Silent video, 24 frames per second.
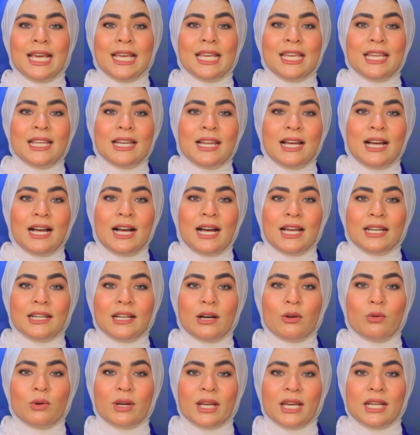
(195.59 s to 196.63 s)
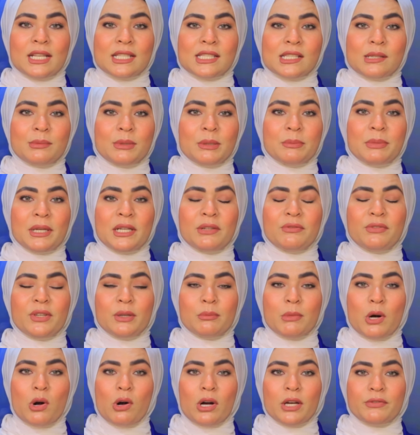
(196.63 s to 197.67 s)
إلى أنه كان سببا في
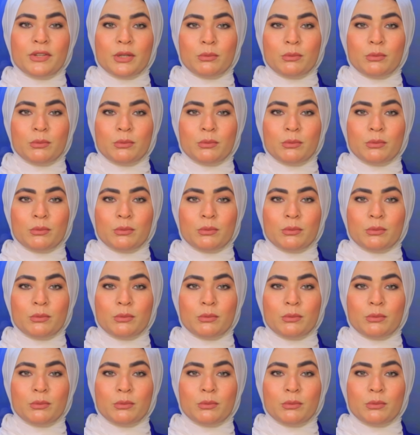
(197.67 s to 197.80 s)
موقف